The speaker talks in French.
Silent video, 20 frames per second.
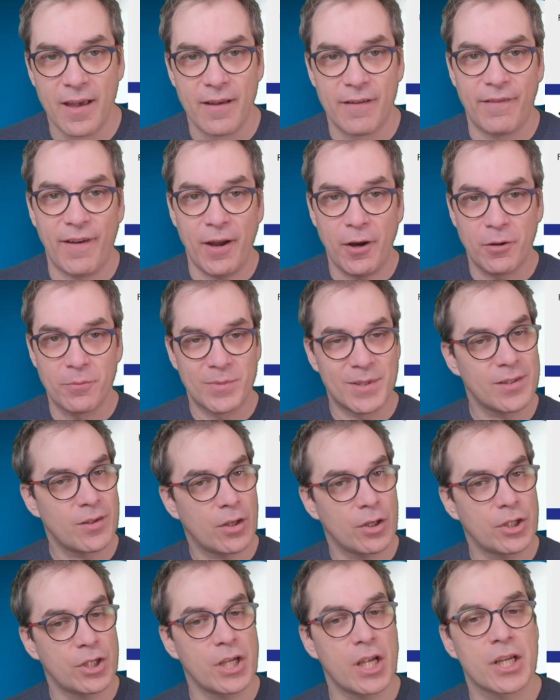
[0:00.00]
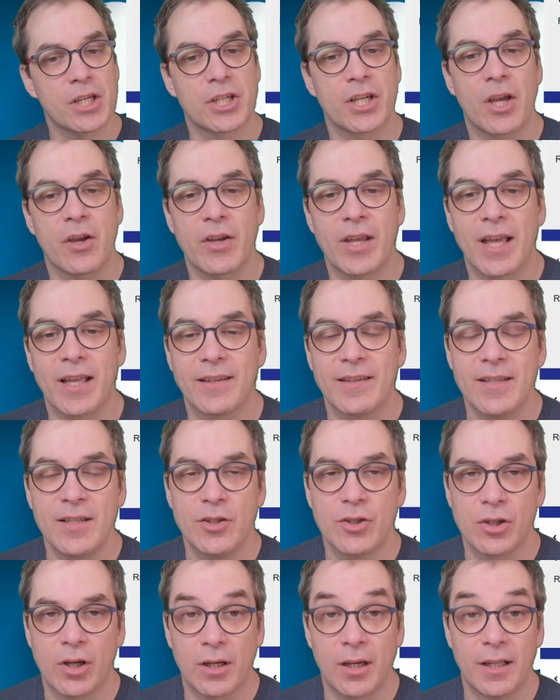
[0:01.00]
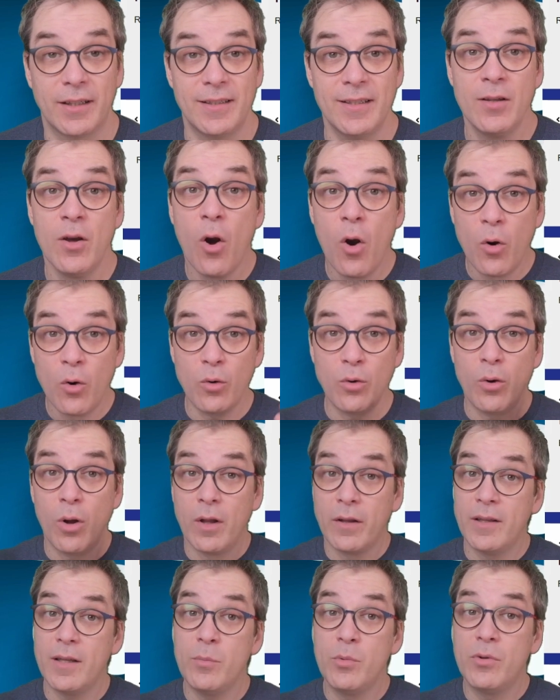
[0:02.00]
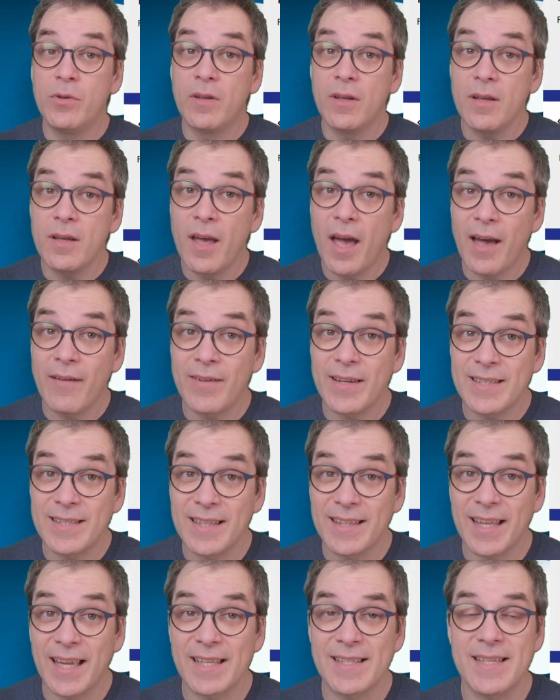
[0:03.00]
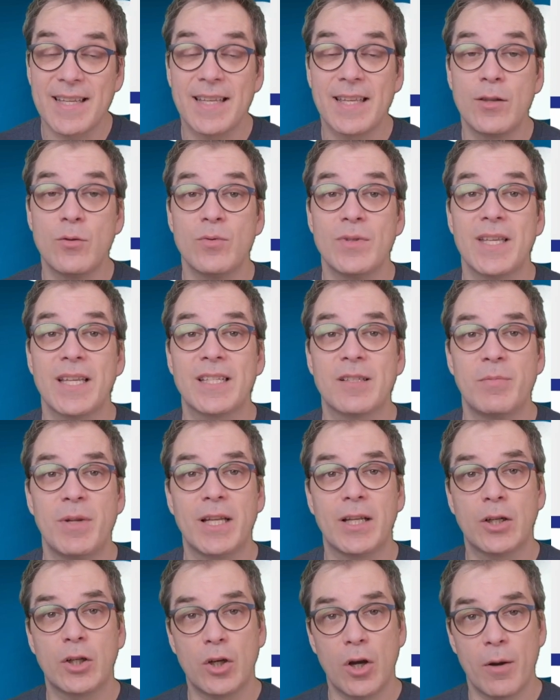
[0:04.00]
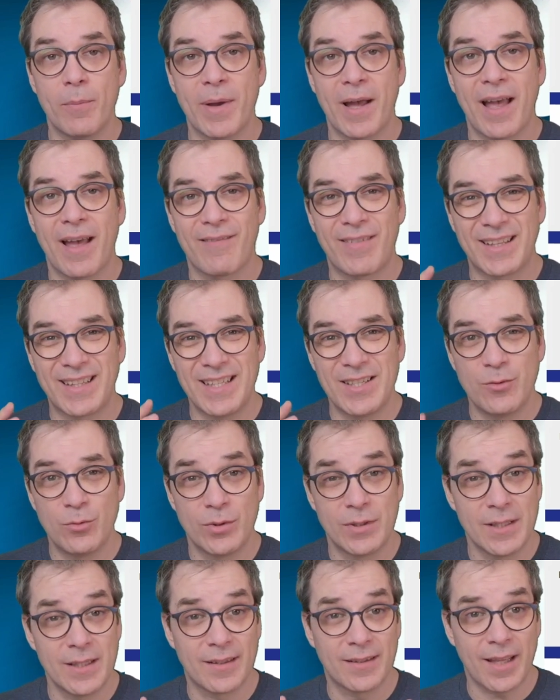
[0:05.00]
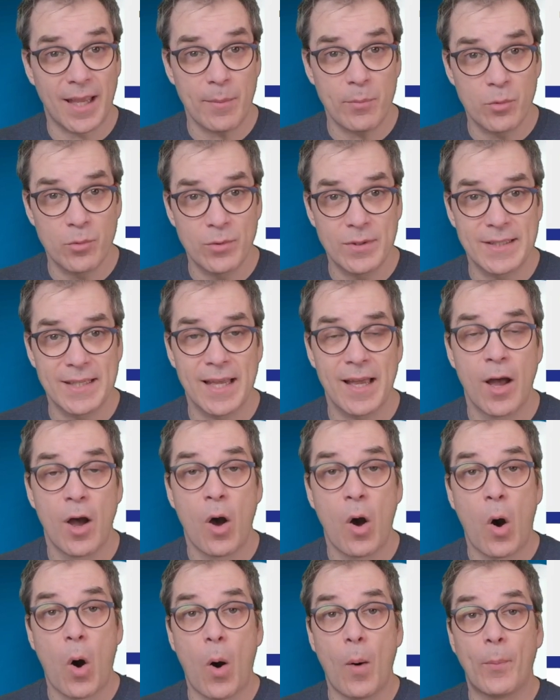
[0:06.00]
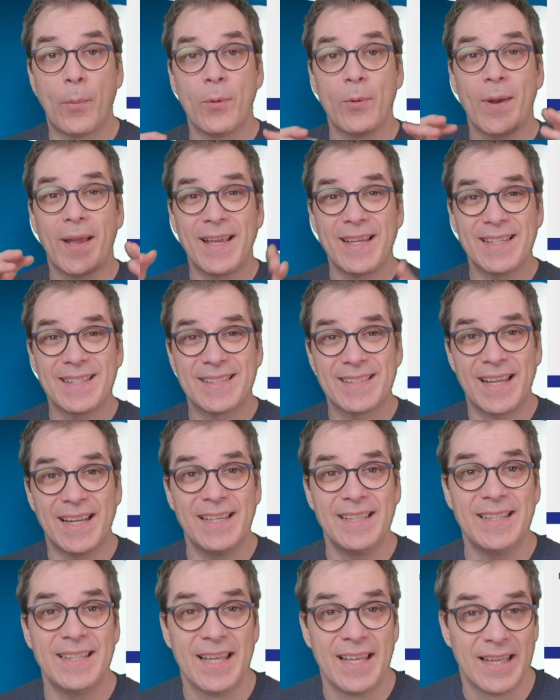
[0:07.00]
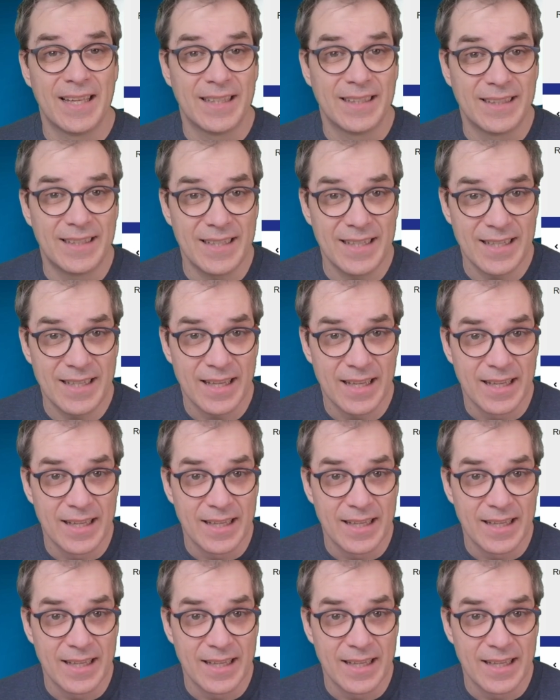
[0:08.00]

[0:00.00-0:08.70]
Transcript: faire une petite recherche et regarder Chocolaty ou débuter avec cet article qui nous explique comment, avec des outils très puissants, on peut installer des